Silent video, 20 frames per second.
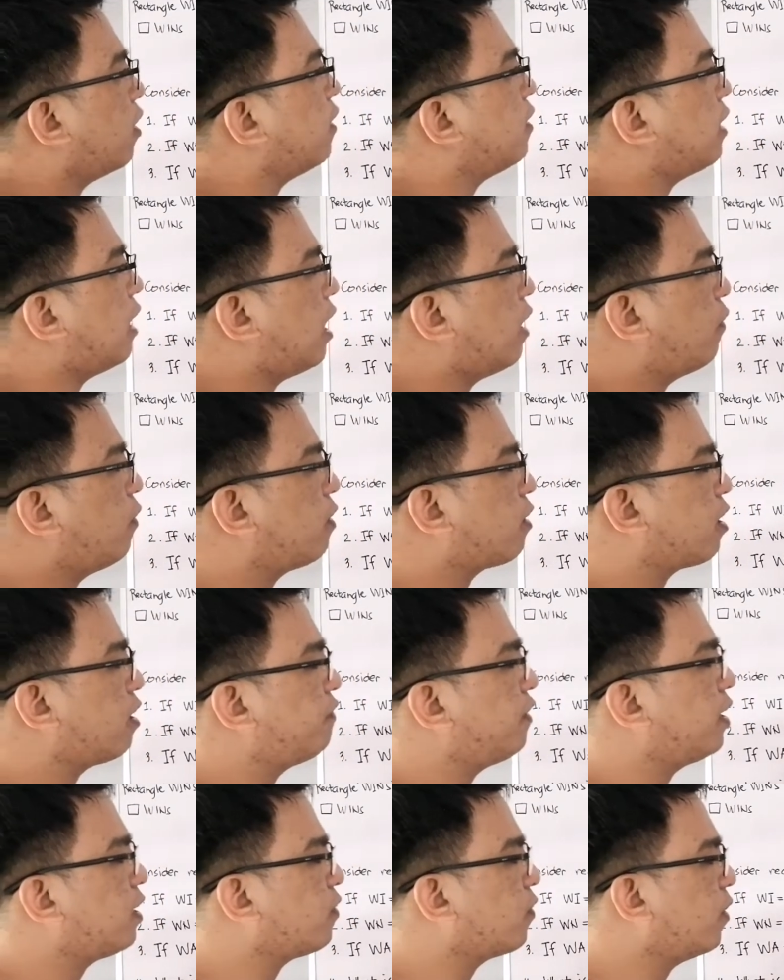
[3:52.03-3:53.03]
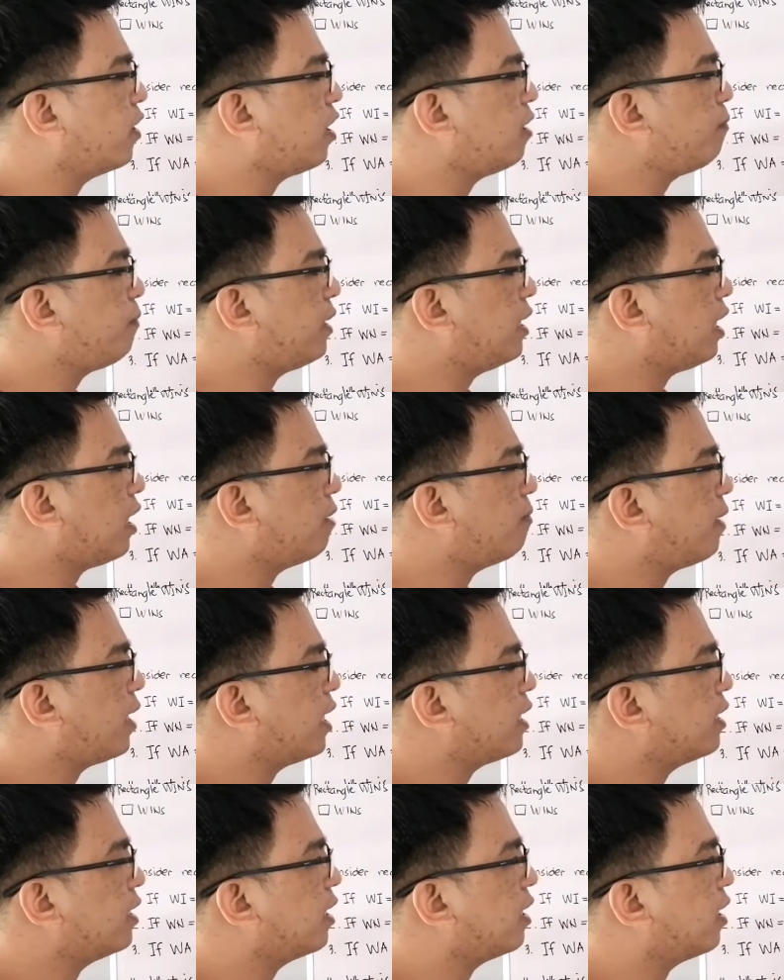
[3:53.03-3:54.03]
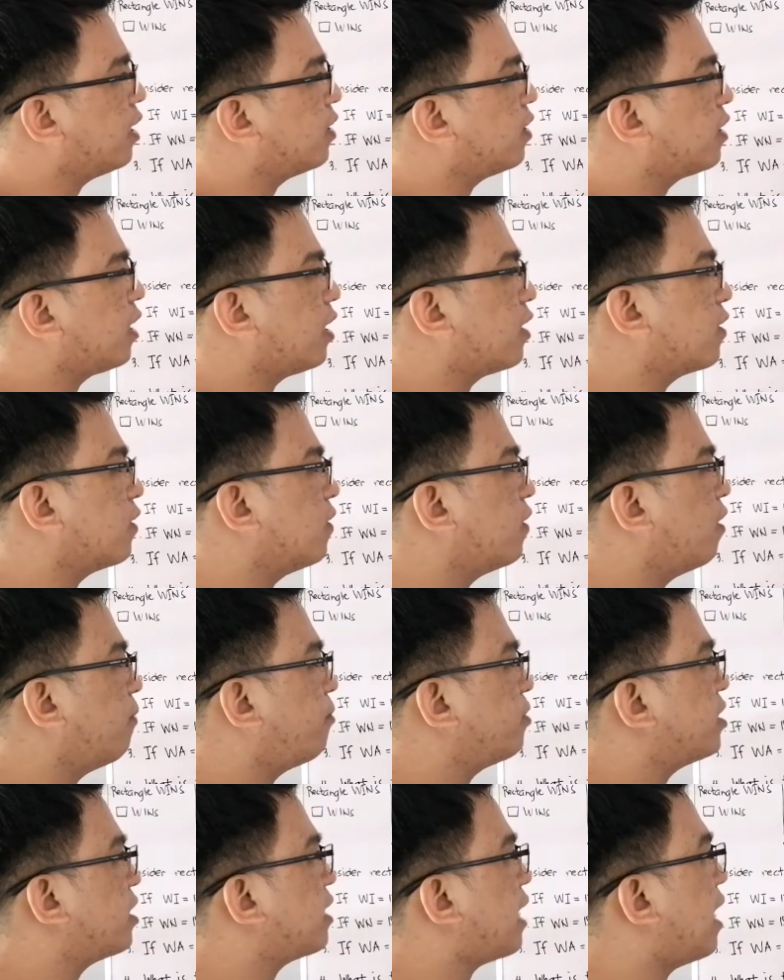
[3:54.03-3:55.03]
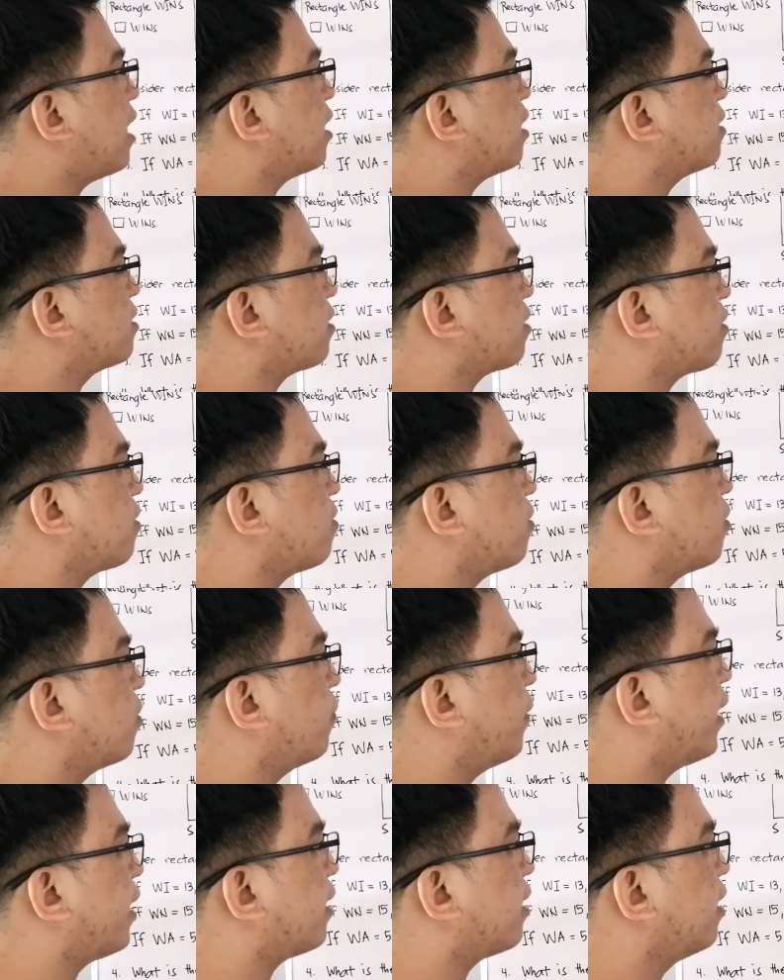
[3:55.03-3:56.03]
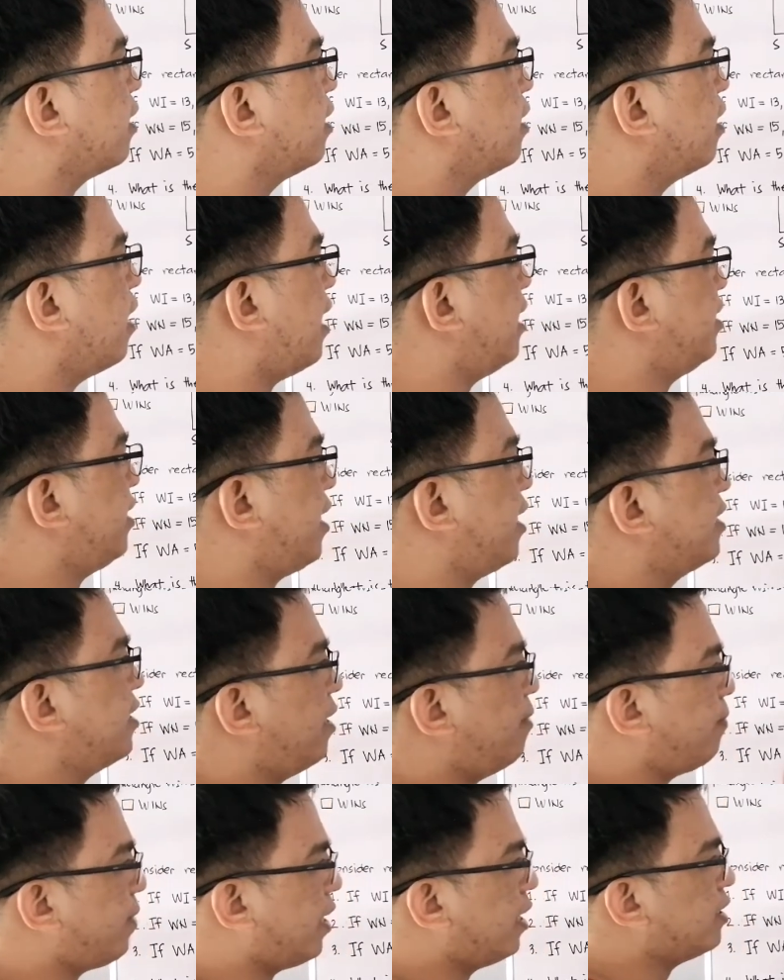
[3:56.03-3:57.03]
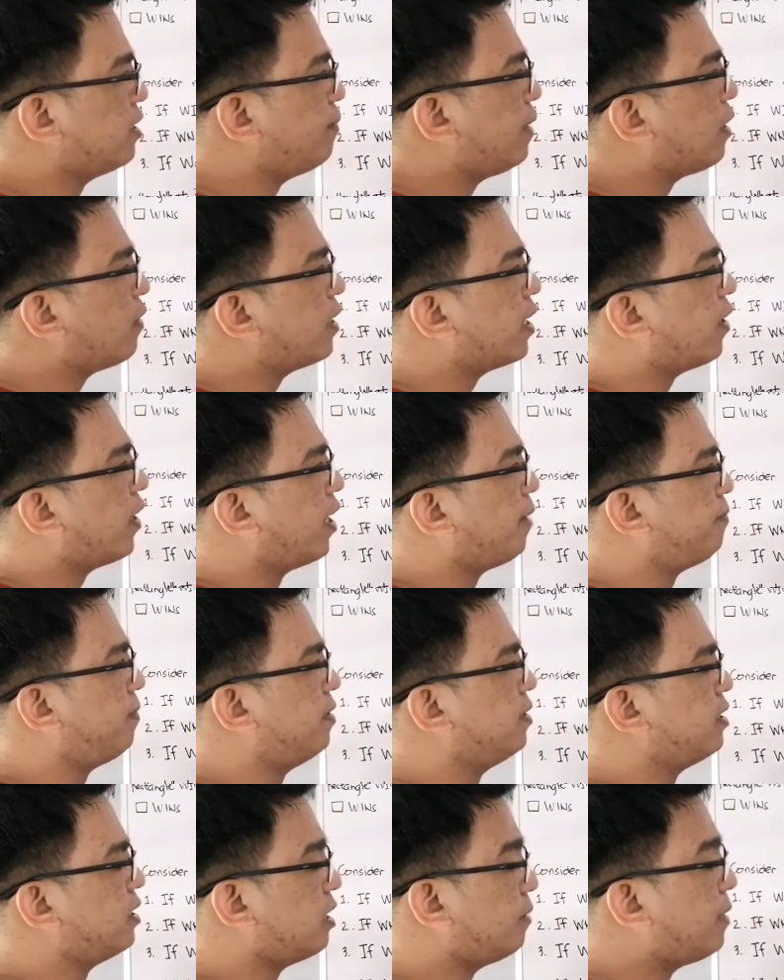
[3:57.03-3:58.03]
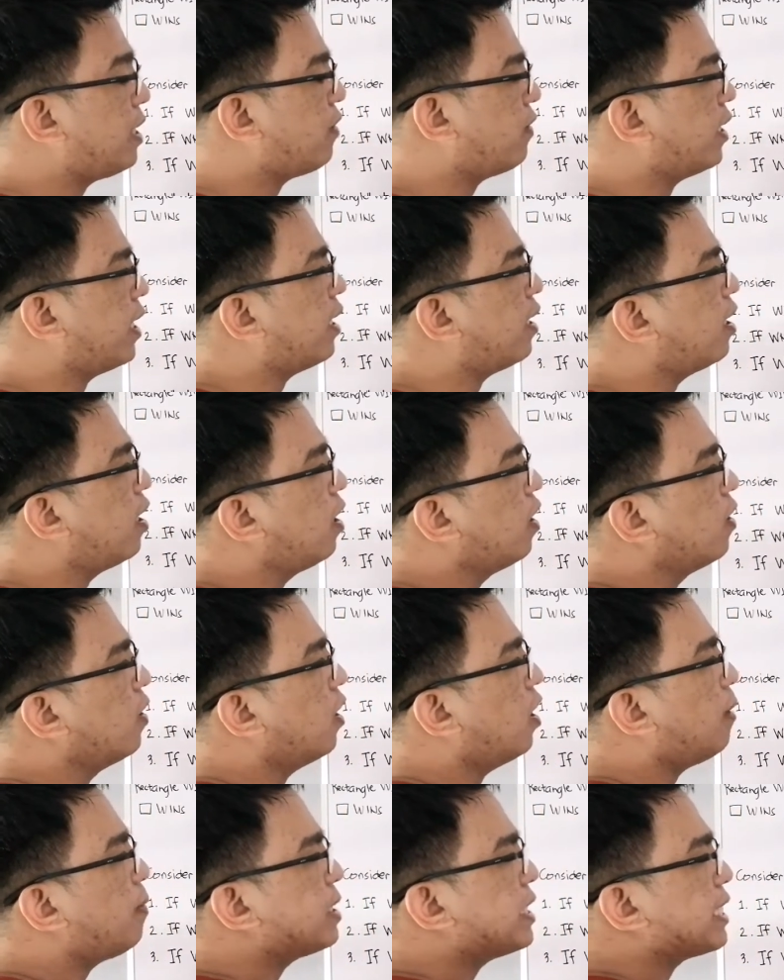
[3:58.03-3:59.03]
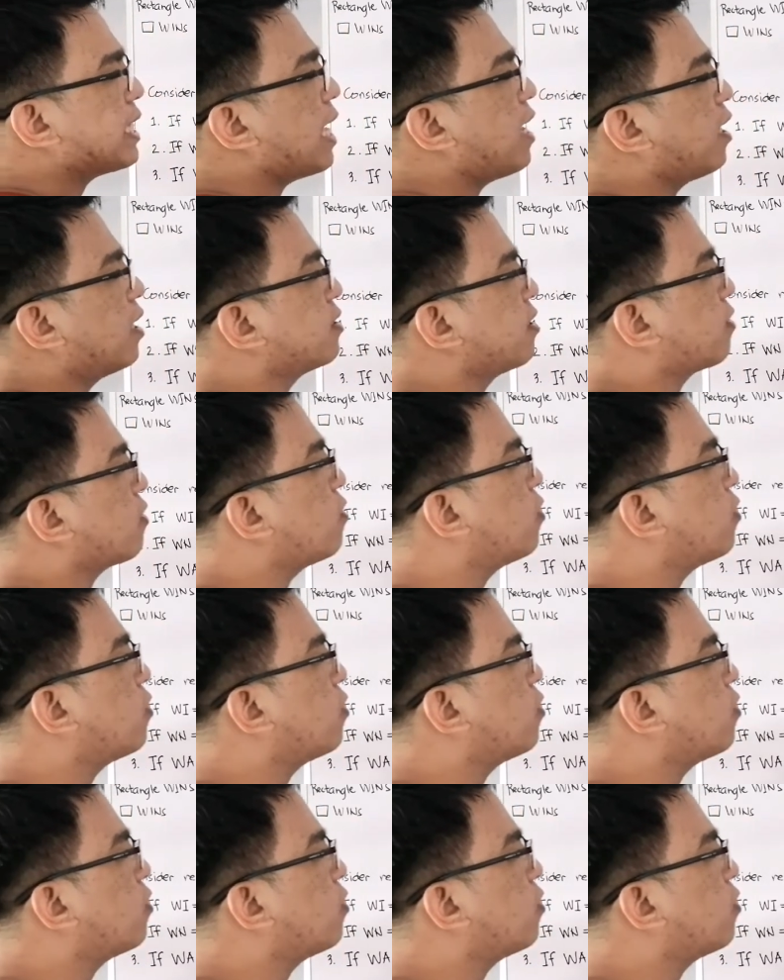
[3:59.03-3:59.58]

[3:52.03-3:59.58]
on, I will reveal kung ano yung pinakamagandang ano dito. Opposite angles are congruent. Ah, sige, siyempre. Sabihin ko na ngayon. Sasabihin ko na. Opposite angles are